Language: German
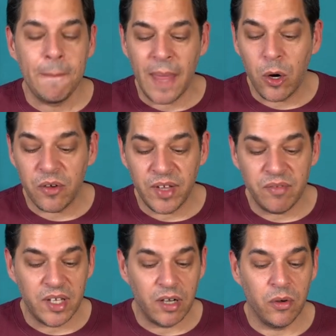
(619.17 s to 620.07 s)
Auch
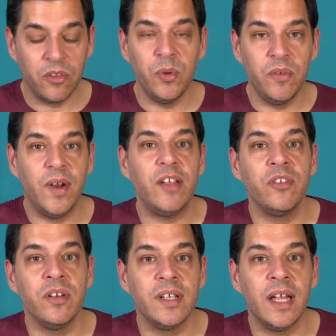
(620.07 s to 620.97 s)
wenn wir uns
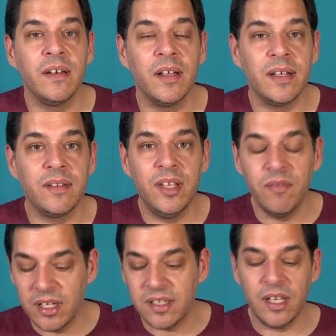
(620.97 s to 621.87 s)
refreshen, dann ziehen
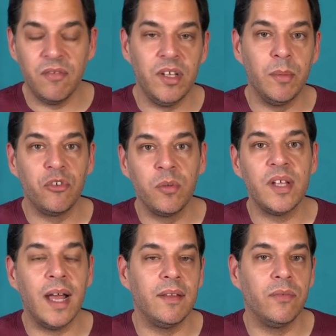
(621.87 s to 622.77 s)
wir nicht irgendwie eine
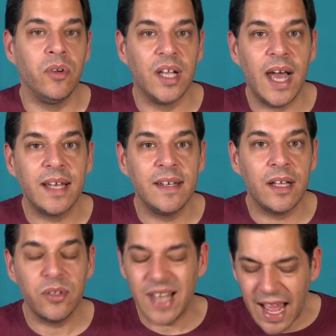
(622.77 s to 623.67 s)
bestimmte Anzahl von Karten
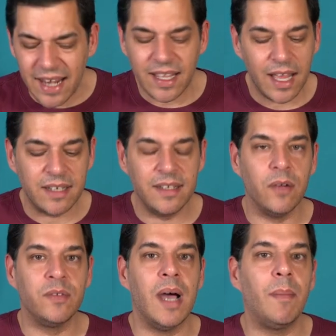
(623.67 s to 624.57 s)
nach, sondern alle Karten, die
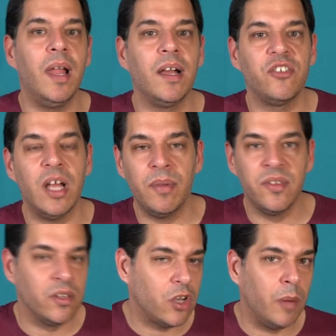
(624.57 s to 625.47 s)
auf dem Ablagestapel
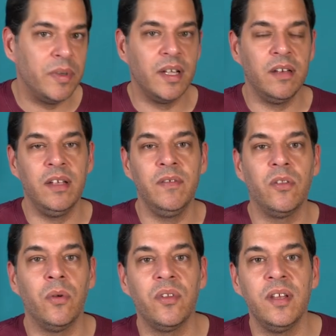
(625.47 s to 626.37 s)
sind, kommen dann irgendwie
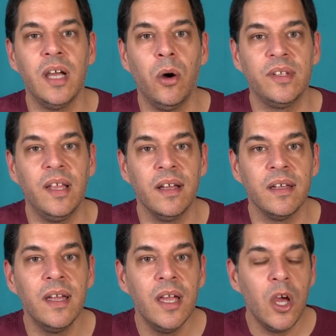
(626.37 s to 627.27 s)
zu uns in die
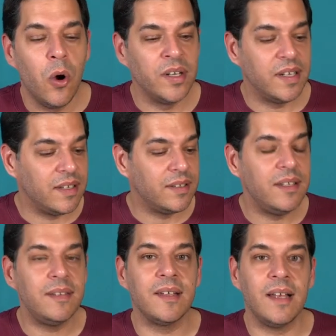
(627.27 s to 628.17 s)
Auslage. Und das sind
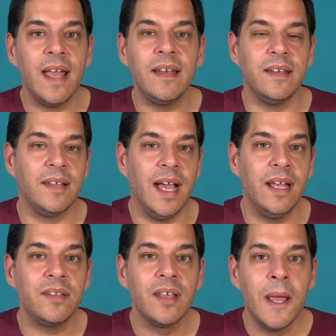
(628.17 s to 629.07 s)
diese kleinen
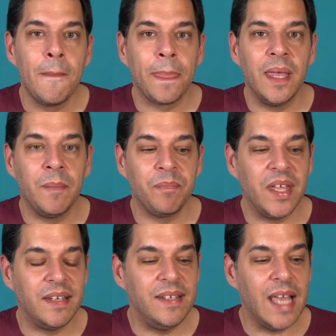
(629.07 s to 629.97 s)
Details, ähm,
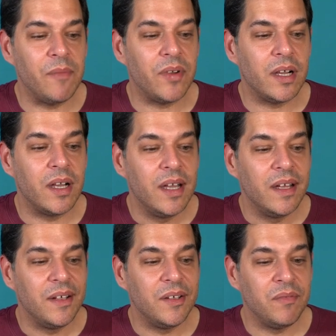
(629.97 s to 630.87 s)
die einfach
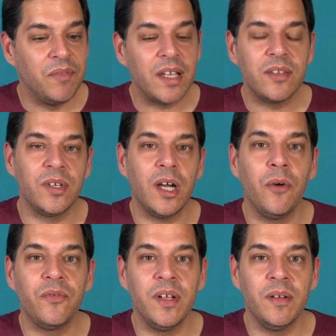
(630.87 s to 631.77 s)
wirklich so
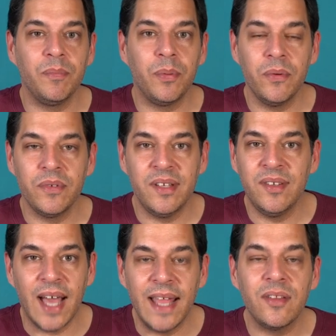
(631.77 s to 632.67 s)
darauf äh,
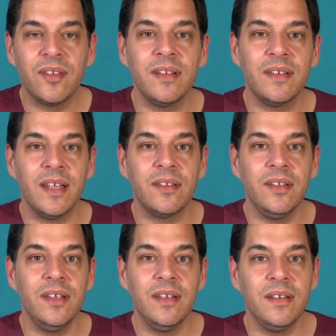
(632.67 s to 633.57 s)
designt sind, dass
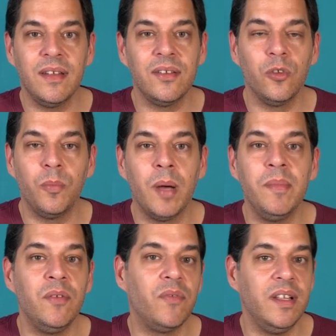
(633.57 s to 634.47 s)
sie das
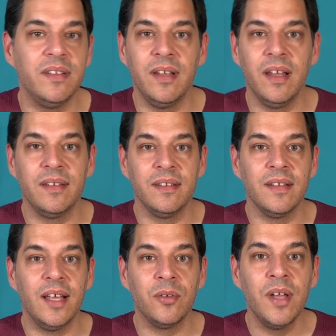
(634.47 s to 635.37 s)
Dopamin fließen lassen.
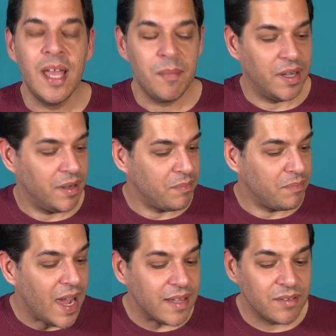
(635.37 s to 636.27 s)
Also man
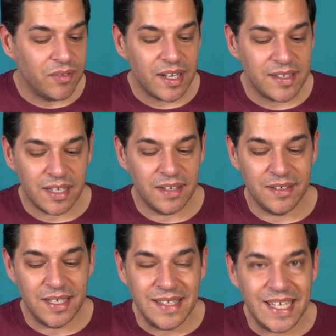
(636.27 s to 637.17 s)
macht
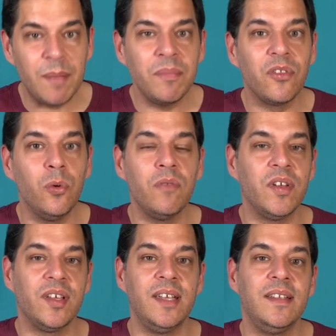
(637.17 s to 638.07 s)
wirklich in jedem Zug
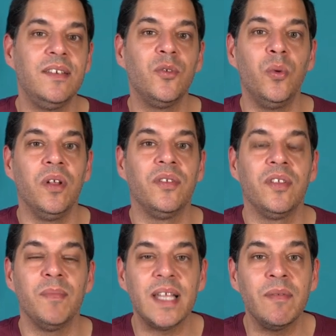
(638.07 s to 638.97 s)
was richtig Cooles.
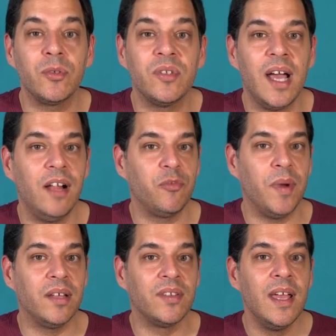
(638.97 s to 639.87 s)
Das macht einfach total
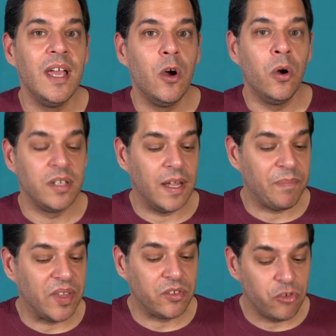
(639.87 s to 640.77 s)
Spaß. Und
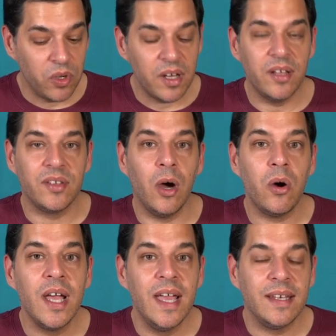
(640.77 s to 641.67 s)
das Schöne ist
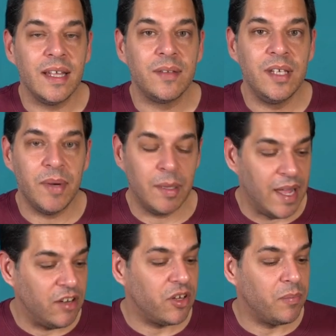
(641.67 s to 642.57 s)
auch, dass hier bei dem
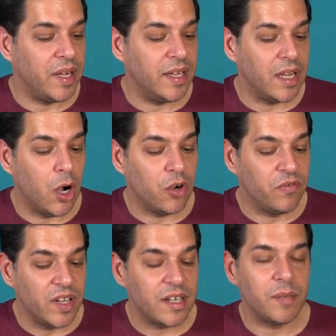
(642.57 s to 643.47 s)
Engine Building
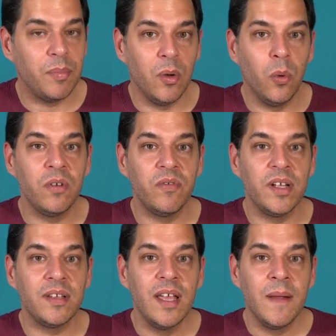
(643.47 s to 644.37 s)
auch wirklich belohnt
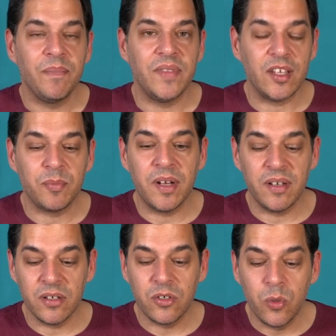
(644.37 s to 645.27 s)
wird dass
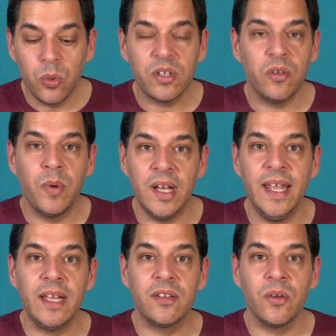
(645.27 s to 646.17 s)
man gut
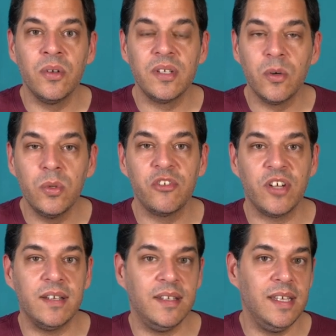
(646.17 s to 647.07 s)
überlegt und eine gute
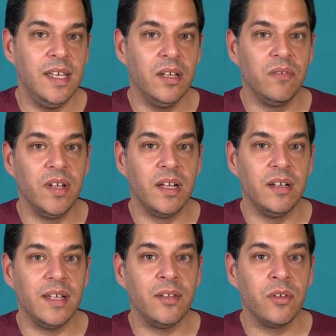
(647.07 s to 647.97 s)
Strategie
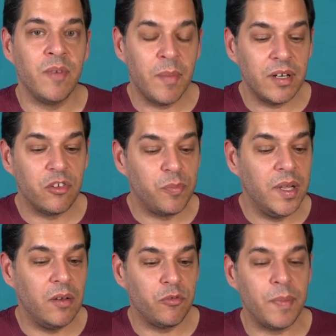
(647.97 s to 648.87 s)
entwickelt. Also wenn man das
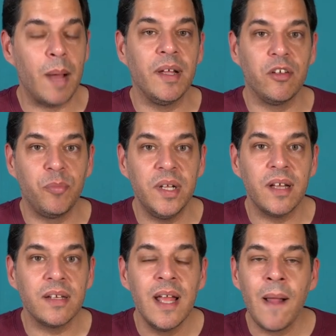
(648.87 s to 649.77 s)
Spiel ein paar Mal gespielt
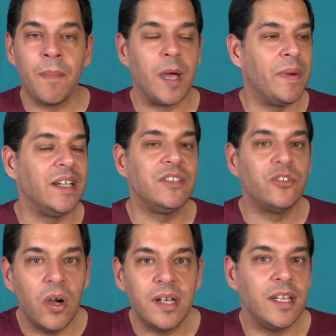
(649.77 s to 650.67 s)
hat, macht man
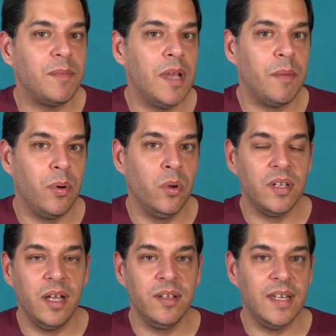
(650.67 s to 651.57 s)
deutlich mehr
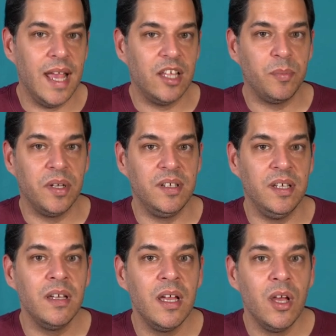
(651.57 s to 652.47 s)
Punkte als in der
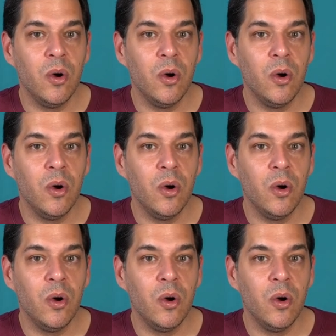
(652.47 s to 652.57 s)
Erstpartie.